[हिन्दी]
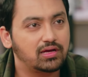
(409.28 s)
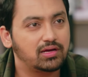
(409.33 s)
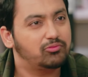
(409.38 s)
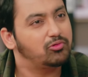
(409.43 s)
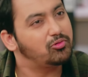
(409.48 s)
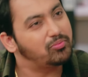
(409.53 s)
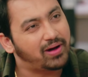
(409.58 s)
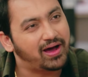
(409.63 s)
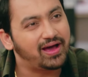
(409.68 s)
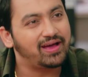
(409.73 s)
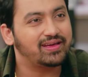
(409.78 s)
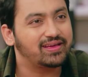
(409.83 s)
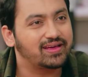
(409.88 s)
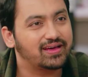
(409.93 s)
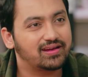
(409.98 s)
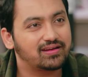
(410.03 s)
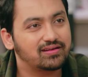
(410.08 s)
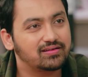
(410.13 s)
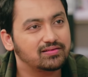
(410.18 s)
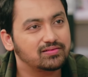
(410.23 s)
वो माँ है
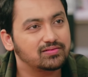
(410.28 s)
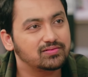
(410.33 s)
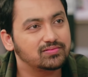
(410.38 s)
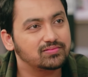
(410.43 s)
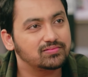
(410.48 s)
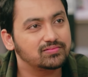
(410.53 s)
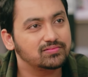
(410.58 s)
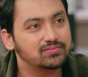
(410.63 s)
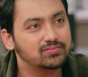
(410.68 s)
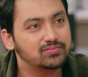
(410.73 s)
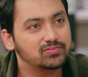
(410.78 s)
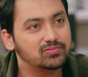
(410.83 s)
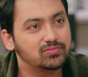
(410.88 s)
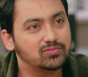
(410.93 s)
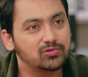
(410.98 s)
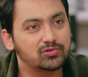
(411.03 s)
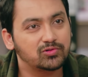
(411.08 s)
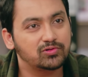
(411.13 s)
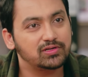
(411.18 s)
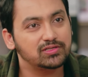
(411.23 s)
यार
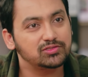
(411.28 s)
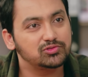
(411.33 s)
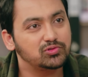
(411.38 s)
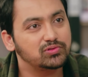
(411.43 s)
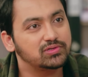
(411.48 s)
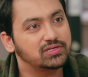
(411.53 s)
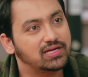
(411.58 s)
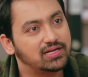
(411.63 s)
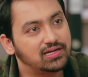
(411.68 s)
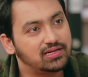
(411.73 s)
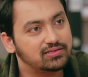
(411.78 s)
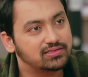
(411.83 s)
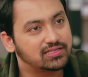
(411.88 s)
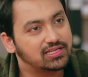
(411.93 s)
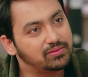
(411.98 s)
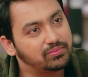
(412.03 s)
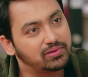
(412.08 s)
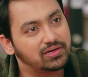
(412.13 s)
उन्होंने जो किया ना तेरे